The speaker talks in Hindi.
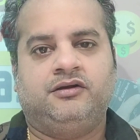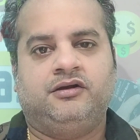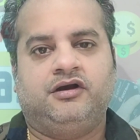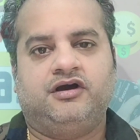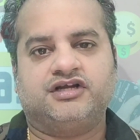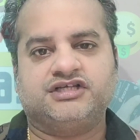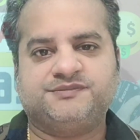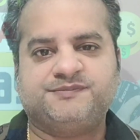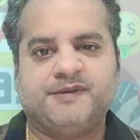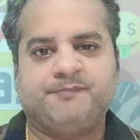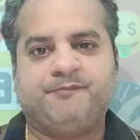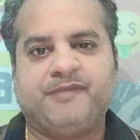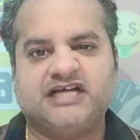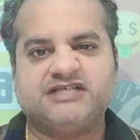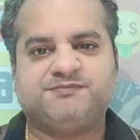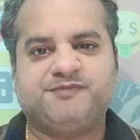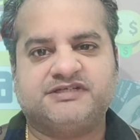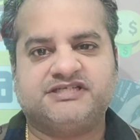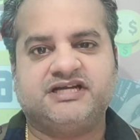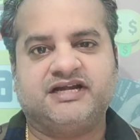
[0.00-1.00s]
और उस पर
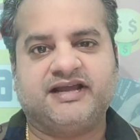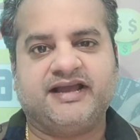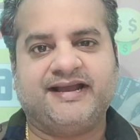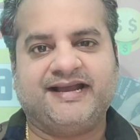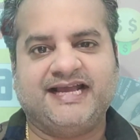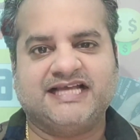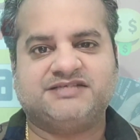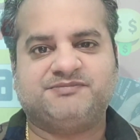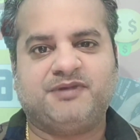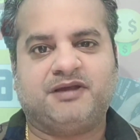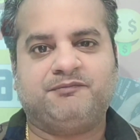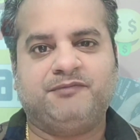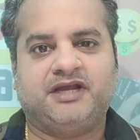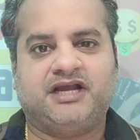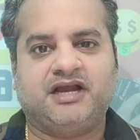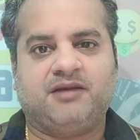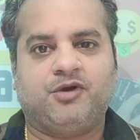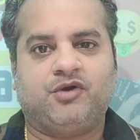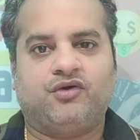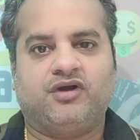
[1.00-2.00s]
पांच परसेंट का कैशबैक भी
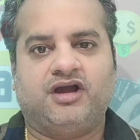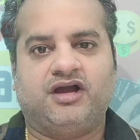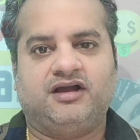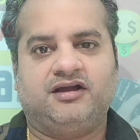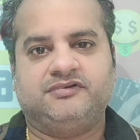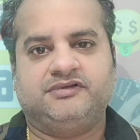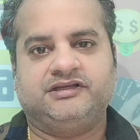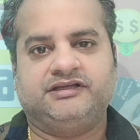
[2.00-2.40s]
कमाऊंगा